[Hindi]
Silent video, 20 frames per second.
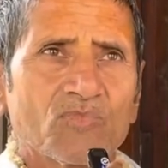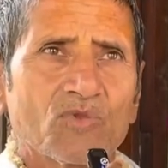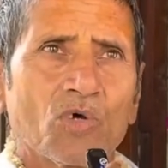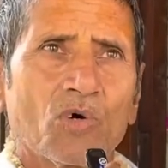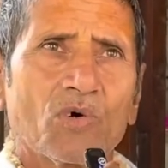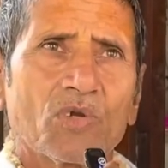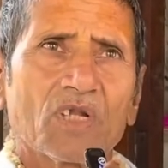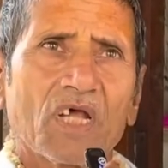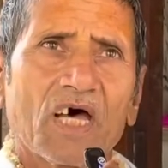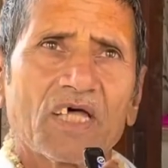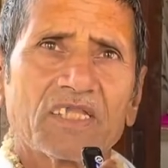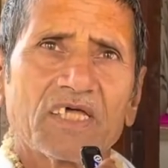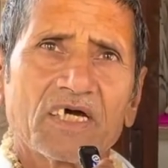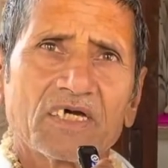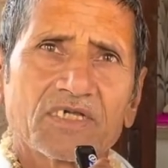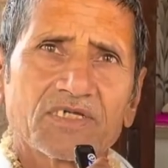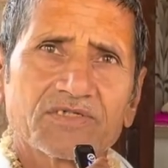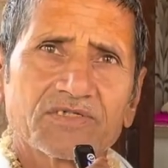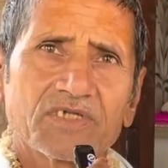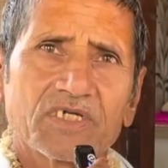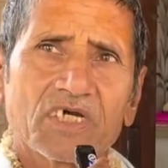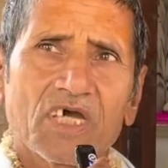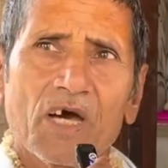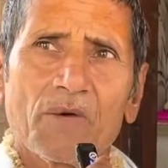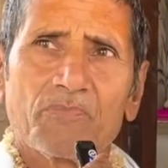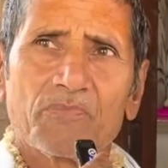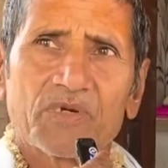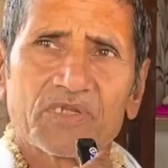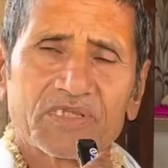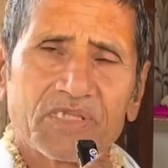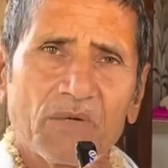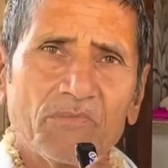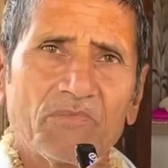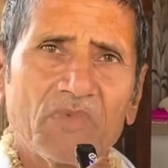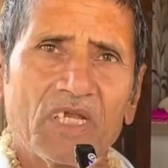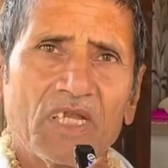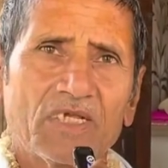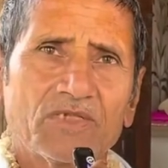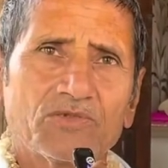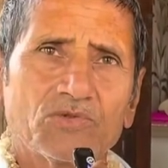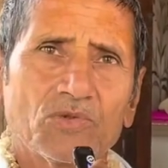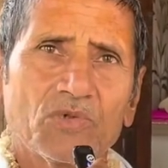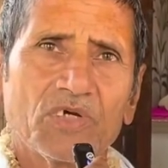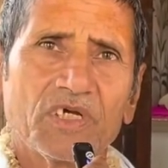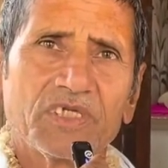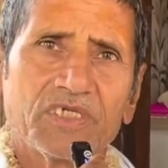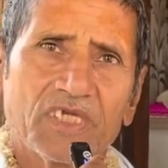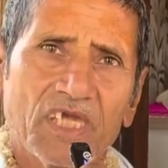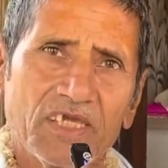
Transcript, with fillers: तो राधा कृष्ण का प्रथम मिलन जो है